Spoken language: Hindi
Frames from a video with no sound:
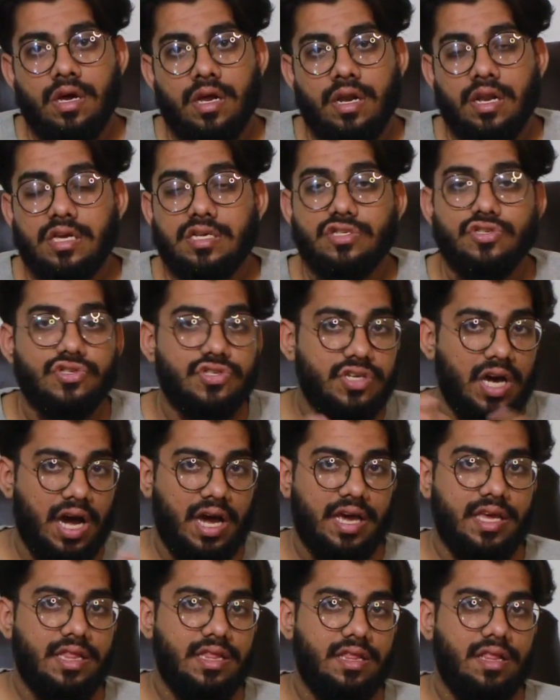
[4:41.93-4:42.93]
लेकिन
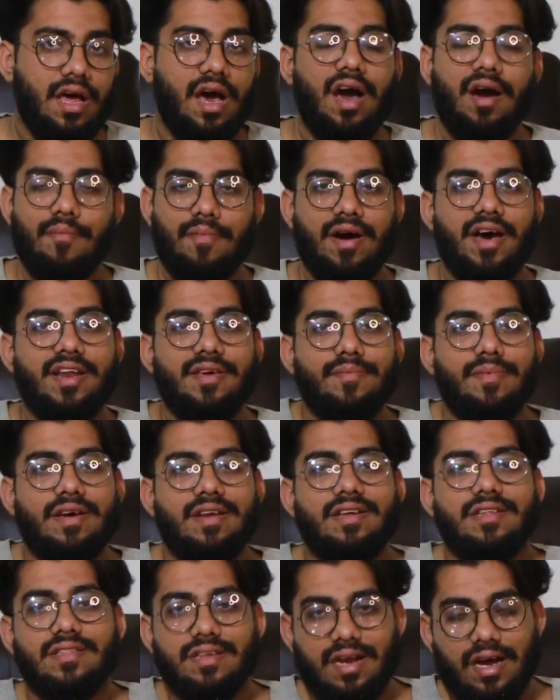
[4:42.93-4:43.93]
शायद हमारी
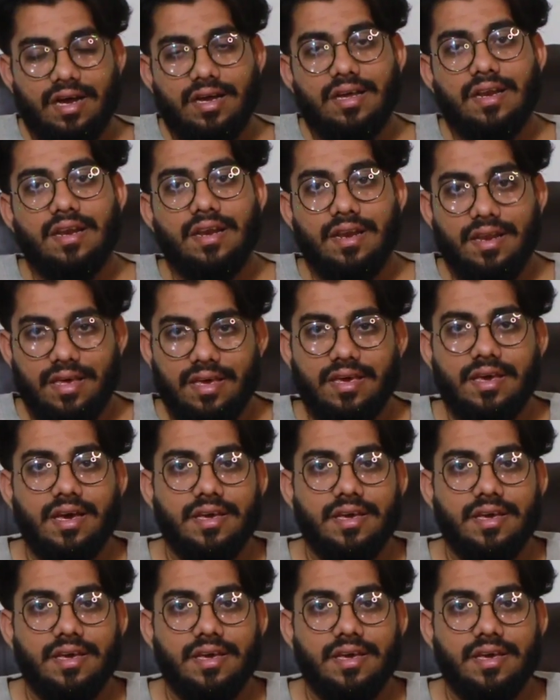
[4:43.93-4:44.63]
मेहनत रंग ले